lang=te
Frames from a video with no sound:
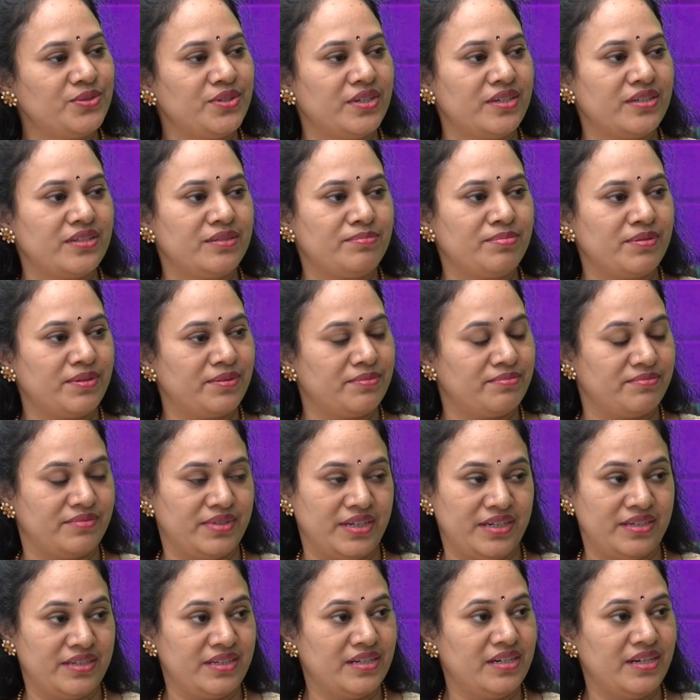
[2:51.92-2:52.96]
చూడరు
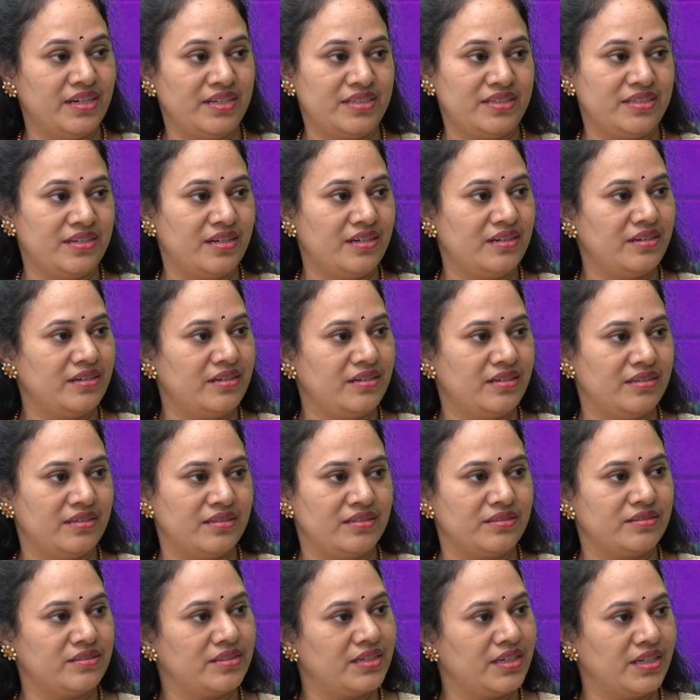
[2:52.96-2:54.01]
ఇంటర్నేషనల్
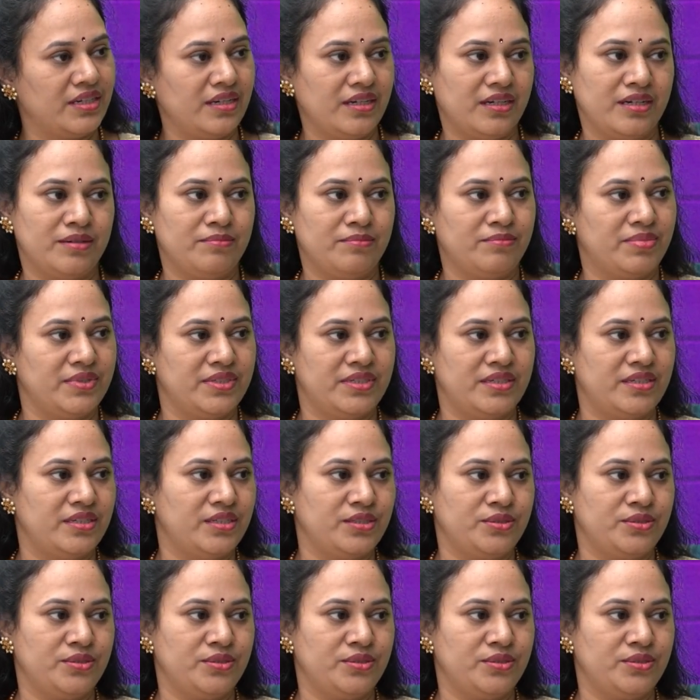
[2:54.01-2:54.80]
కి కంపల్సరీ